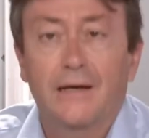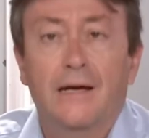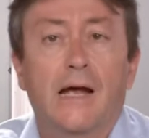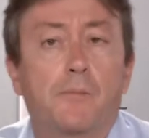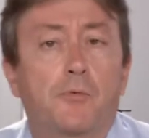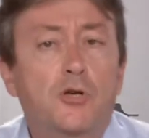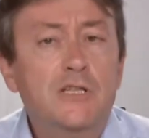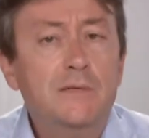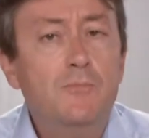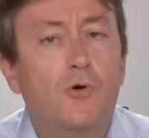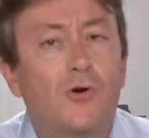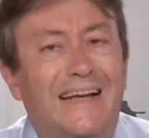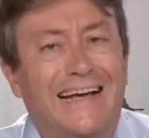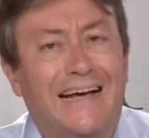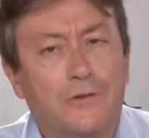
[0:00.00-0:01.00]
El
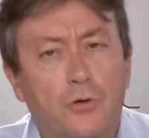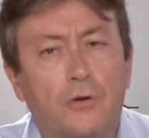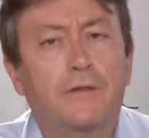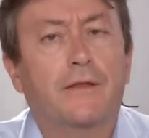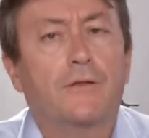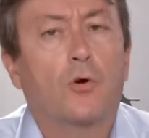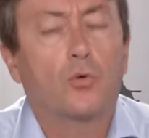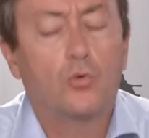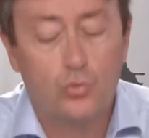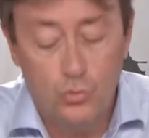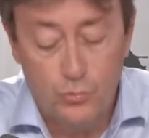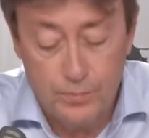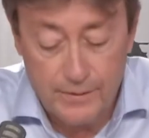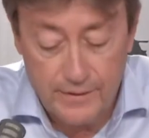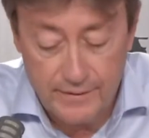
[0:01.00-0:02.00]
próximo 14 de
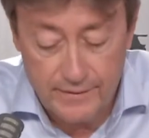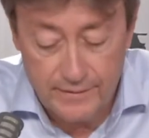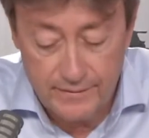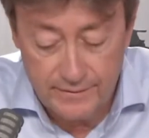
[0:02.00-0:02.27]
octubre,